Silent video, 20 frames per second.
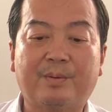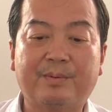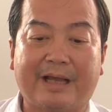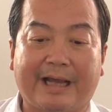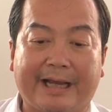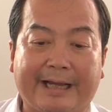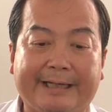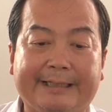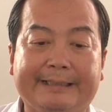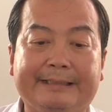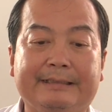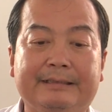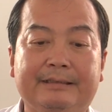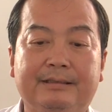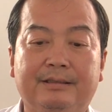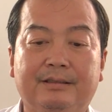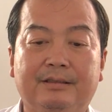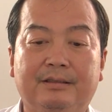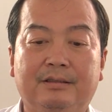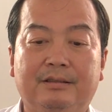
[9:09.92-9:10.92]
hợp lại
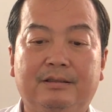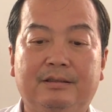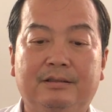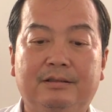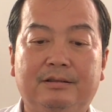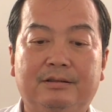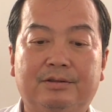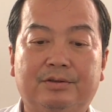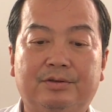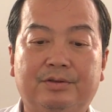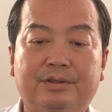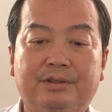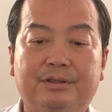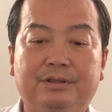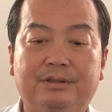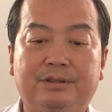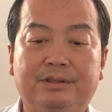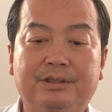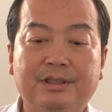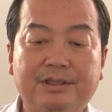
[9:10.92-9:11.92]

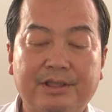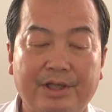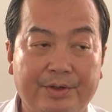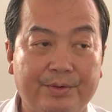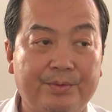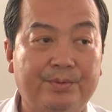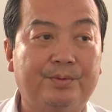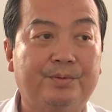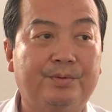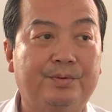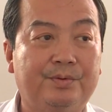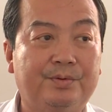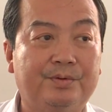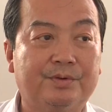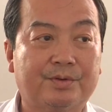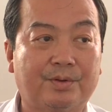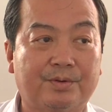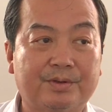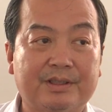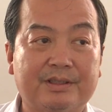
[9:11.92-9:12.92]
rồi giới thiệu,
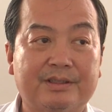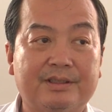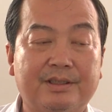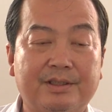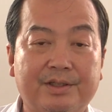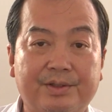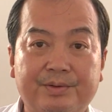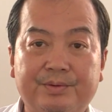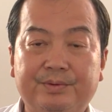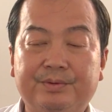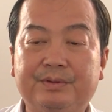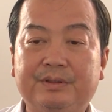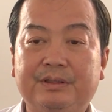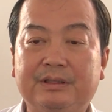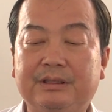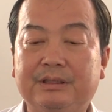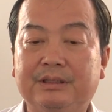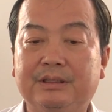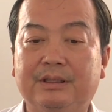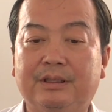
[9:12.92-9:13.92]
tổ chức giới thiệu
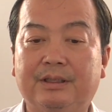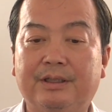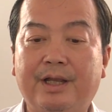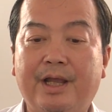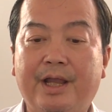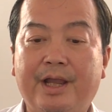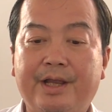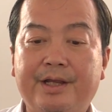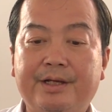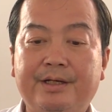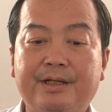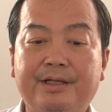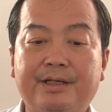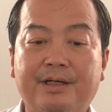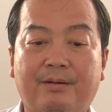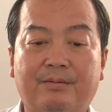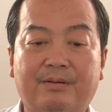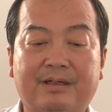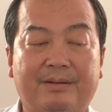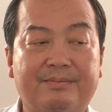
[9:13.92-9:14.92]
để đi
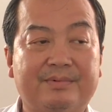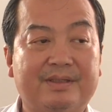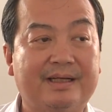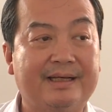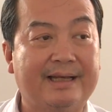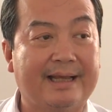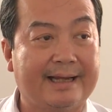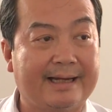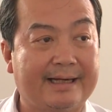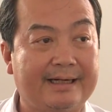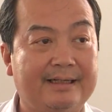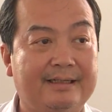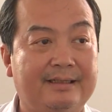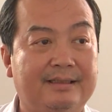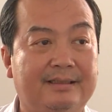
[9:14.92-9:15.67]
học cảm tình đảng.